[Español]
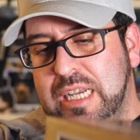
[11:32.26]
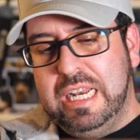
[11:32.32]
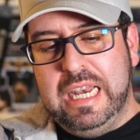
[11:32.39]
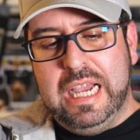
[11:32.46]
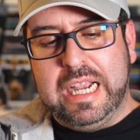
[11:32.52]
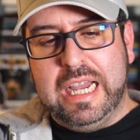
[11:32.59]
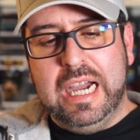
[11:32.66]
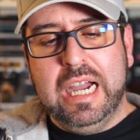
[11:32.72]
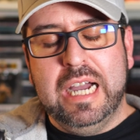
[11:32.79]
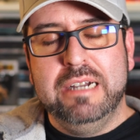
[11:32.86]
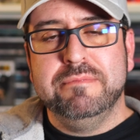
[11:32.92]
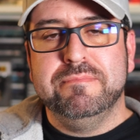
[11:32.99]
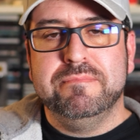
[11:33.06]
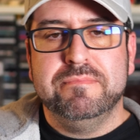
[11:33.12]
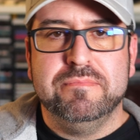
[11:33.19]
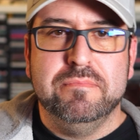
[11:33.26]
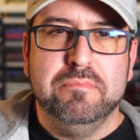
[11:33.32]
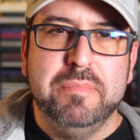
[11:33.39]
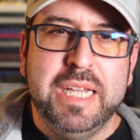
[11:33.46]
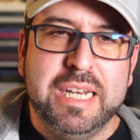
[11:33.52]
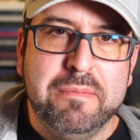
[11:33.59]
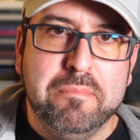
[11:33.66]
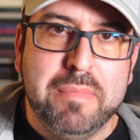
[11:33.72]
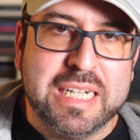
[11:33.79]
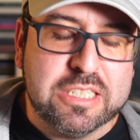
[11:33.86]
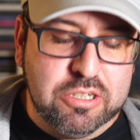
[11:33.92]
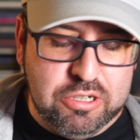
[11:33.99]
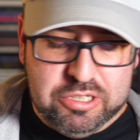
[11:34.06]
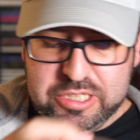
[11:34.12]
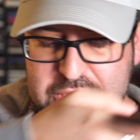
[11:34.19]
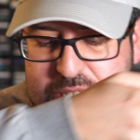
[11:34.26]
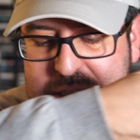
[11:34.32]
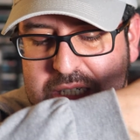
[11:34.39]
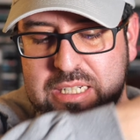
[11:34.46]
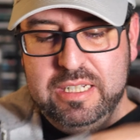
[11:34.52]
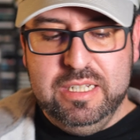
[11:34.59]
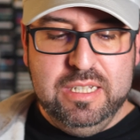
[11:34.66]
en la caja vienen más cosas.